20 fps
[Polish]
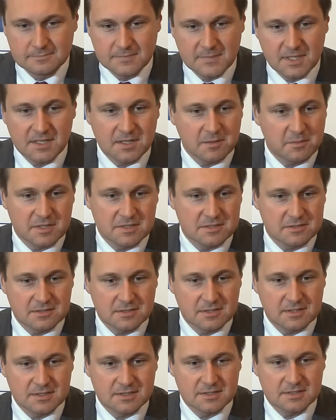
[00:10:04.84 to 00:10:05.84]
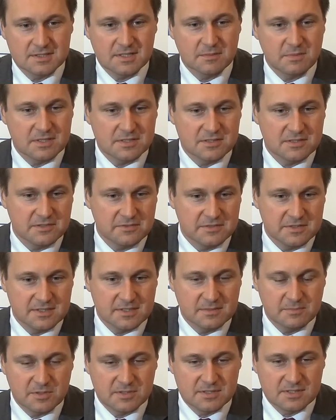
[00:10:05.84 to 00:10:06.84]
Ja na bardzo, za bardzo nie
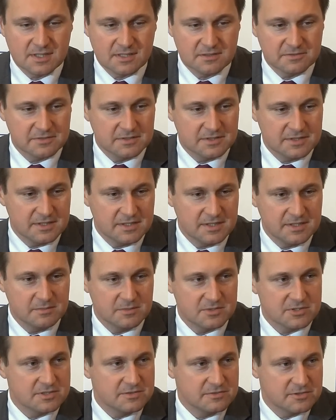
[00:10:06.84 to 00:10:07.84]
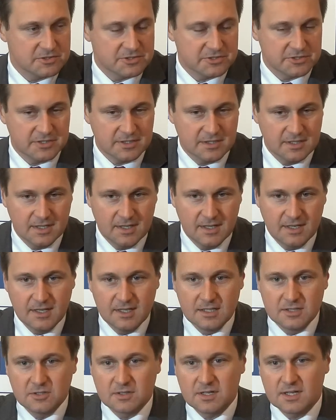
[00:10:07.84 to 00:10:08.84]
widzę podstaw i, i, możliwości,
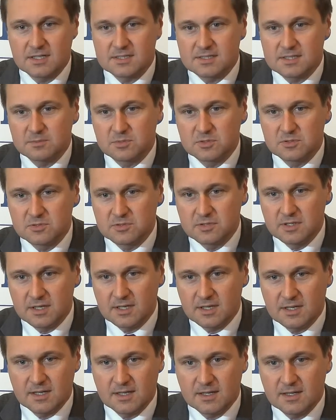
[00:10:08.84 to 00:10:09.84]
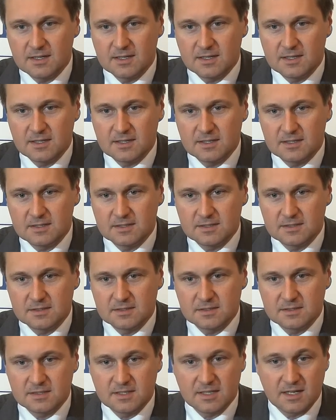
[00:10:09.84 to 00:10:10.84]
to raz, a po drugie
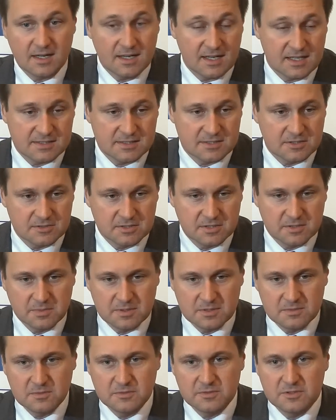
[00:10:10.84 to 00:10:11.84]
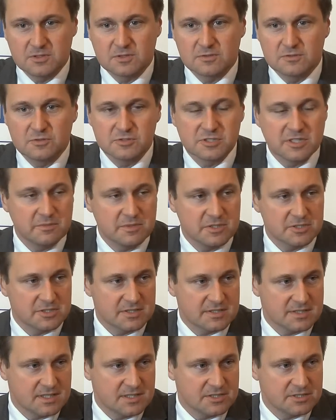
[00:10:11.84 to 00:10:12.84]
te relacje, o których Pan mówi, to w dużej
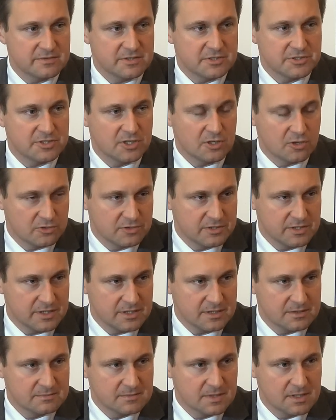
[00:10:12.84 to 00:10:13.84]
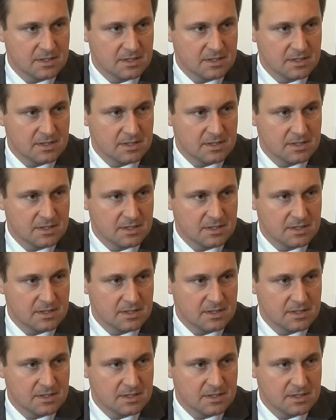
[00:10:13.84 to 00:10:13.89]
mierze zależy właśnie od nich